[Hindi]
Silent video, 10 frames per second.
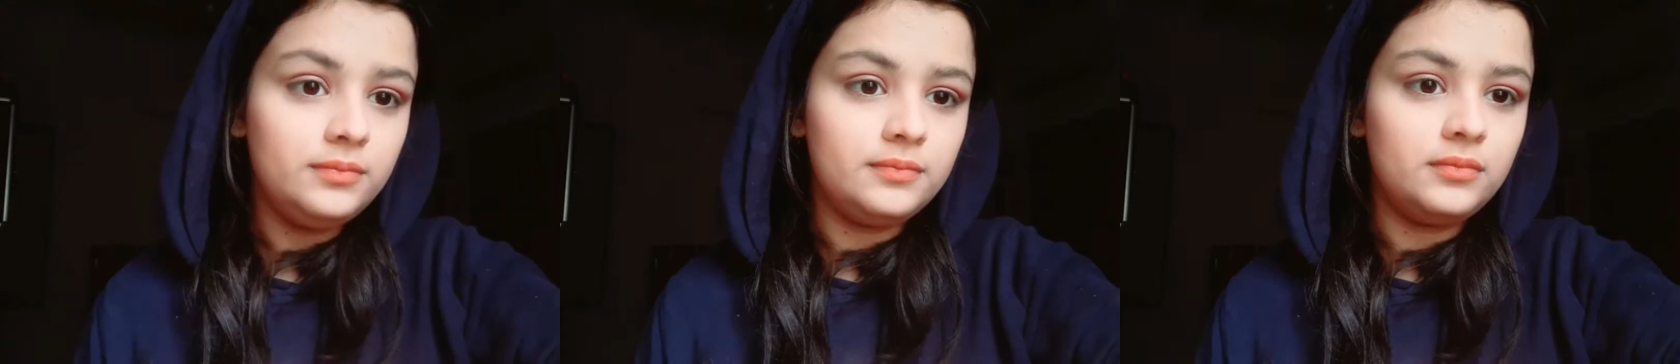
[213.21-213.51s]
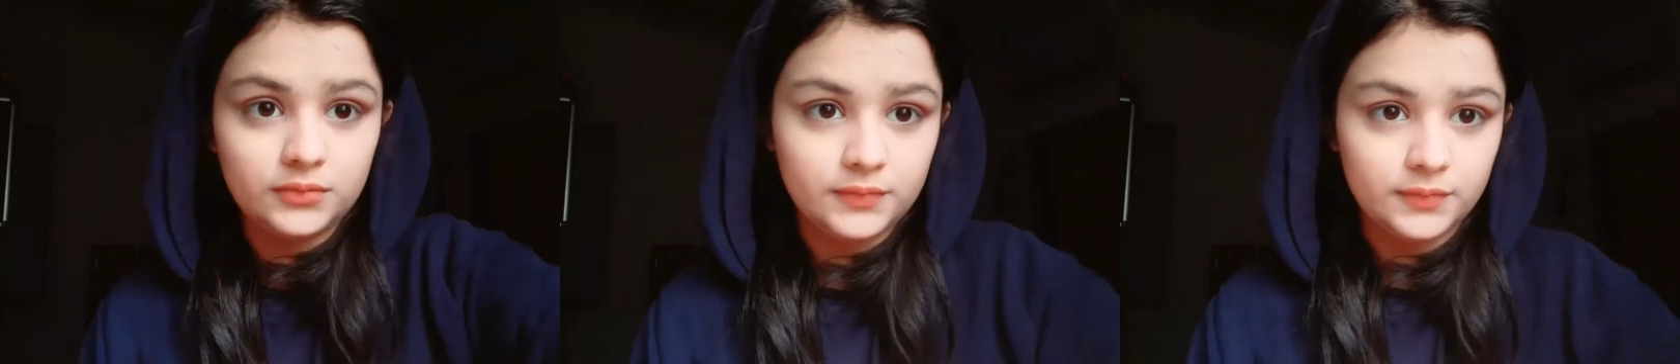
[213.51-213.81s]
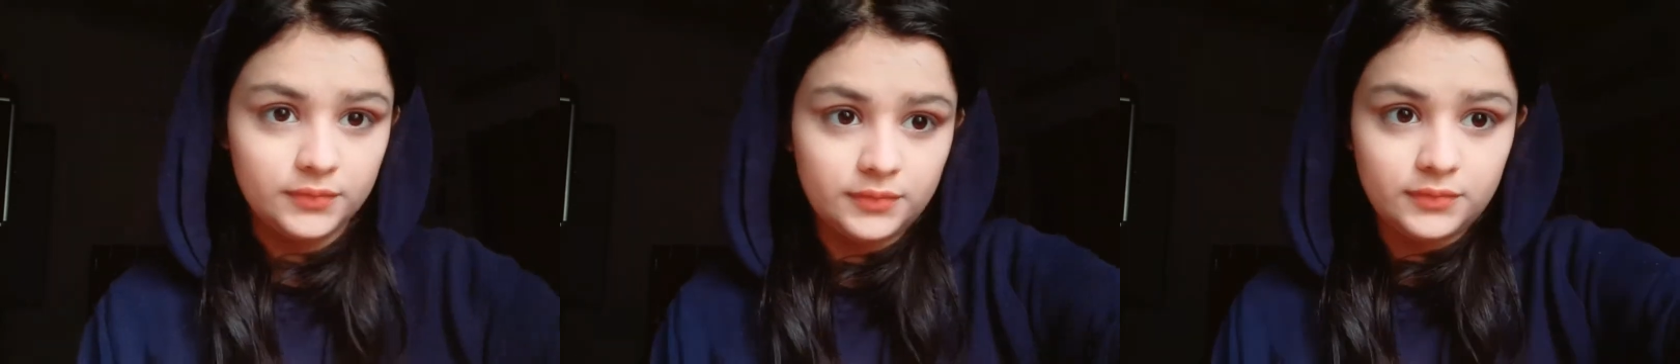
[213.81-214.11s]
दिखे
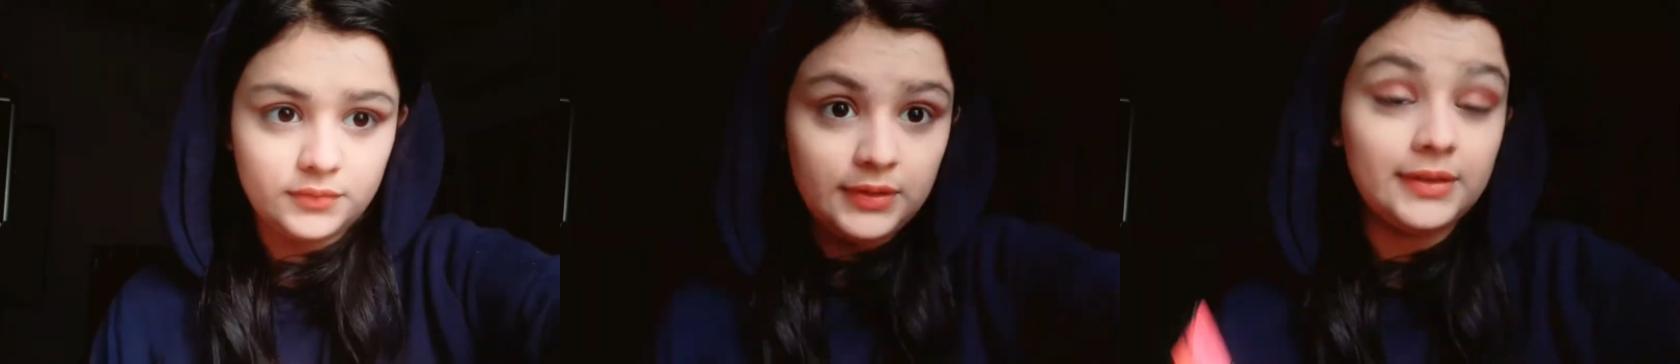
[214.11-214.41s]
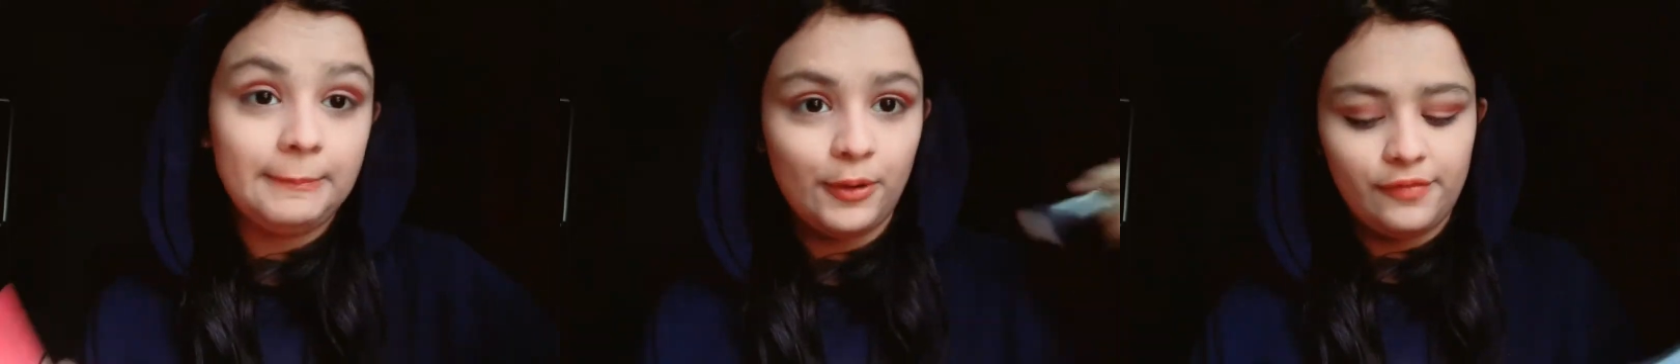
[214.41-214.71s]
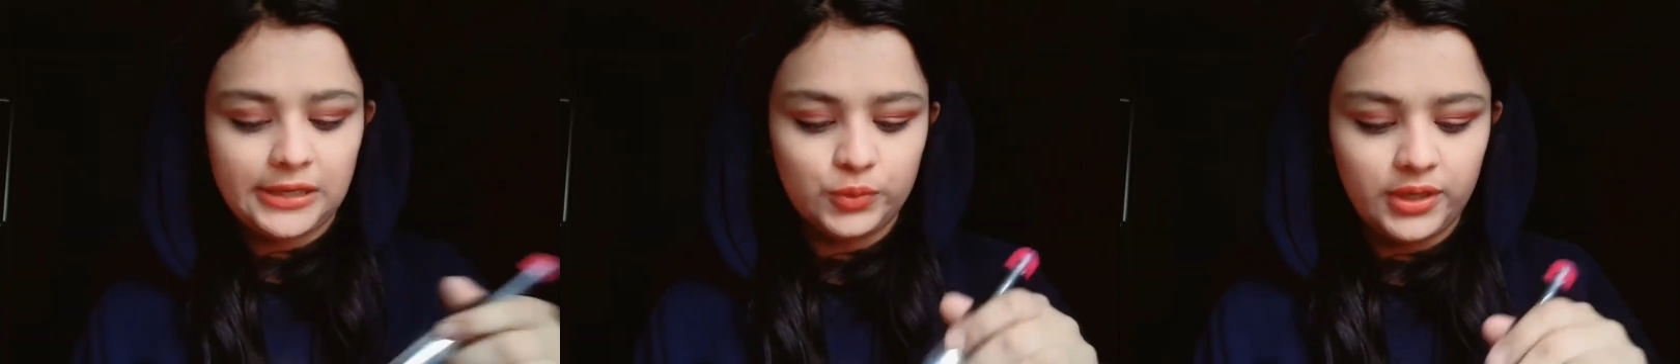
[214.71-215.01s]
नहीं उसकी कितना ज़्यादा
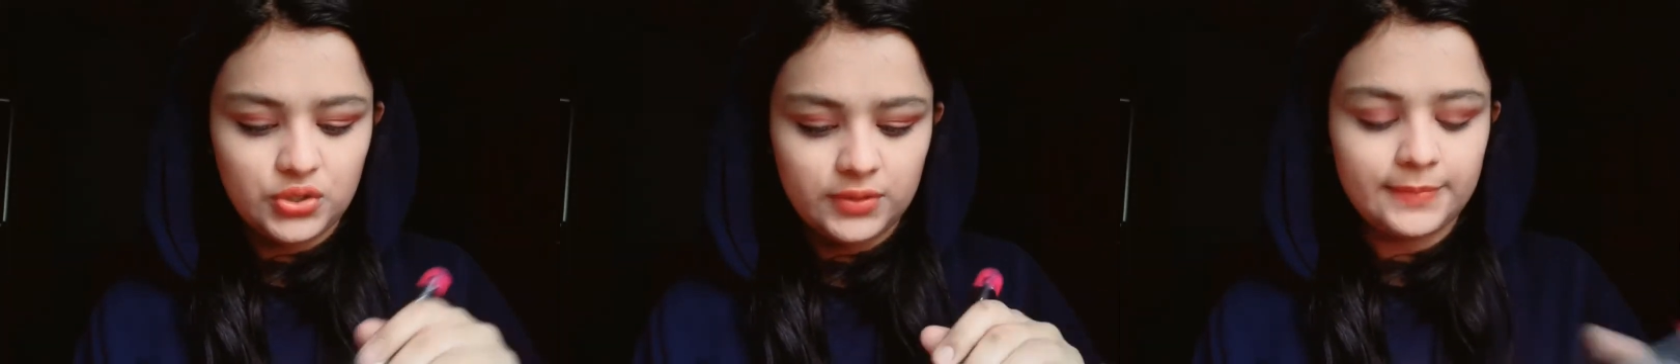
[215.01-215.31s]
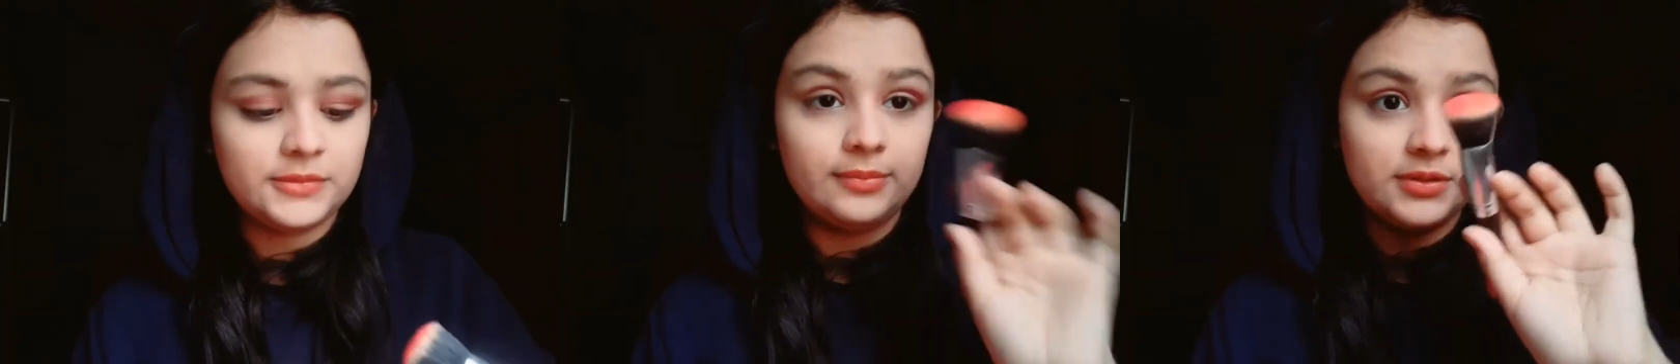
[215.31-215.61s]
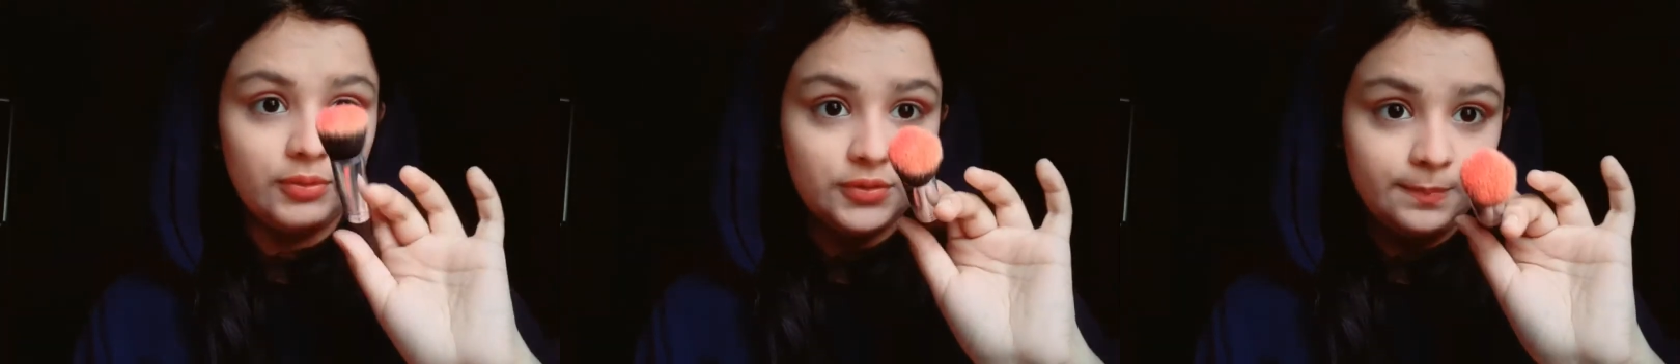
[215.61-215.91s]
फ़र्क आ जाता है
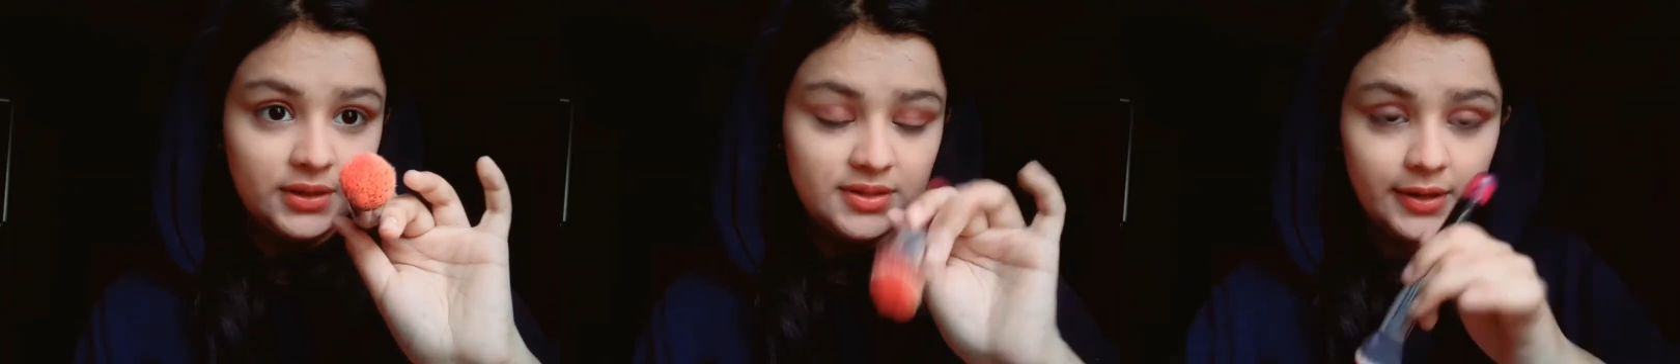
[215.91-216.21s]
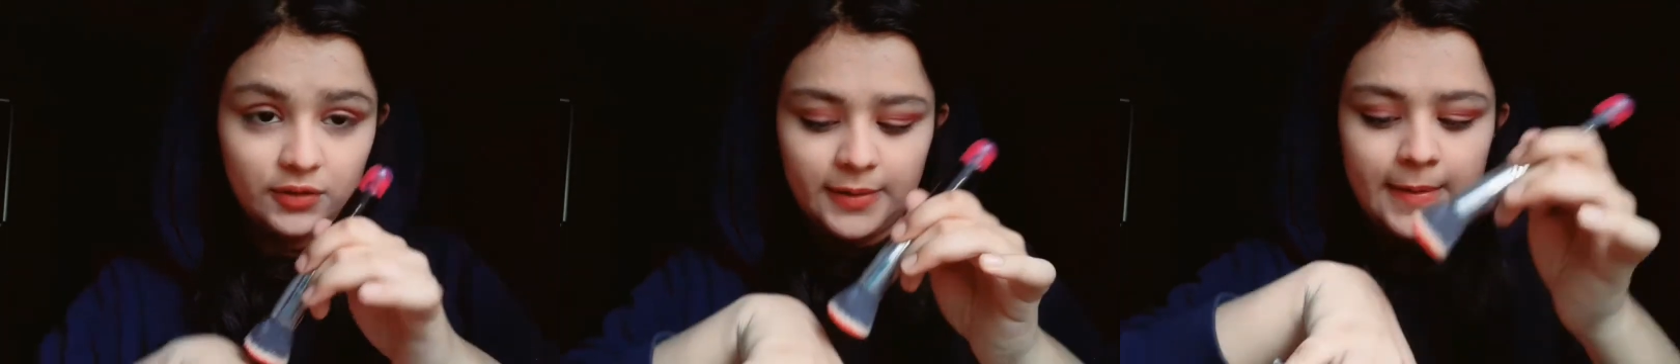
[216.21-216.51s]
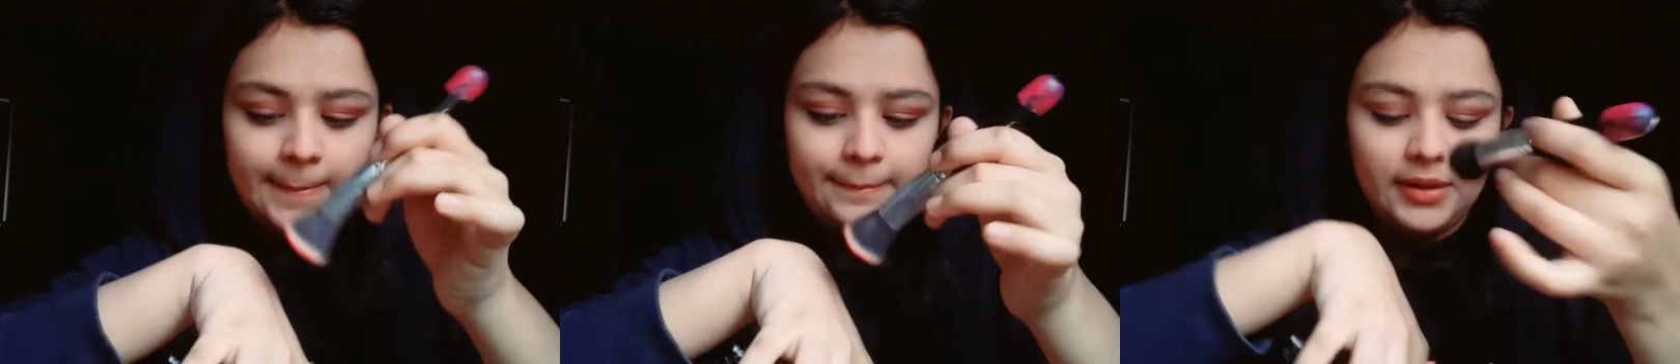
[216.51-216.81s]
कॉन्टोरिंग करके
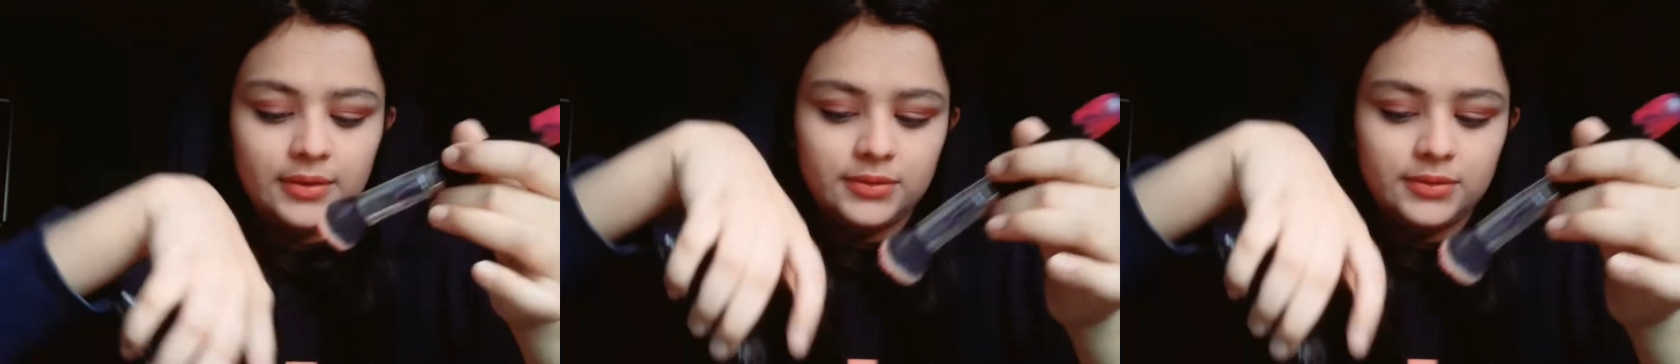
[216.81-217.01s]
इसके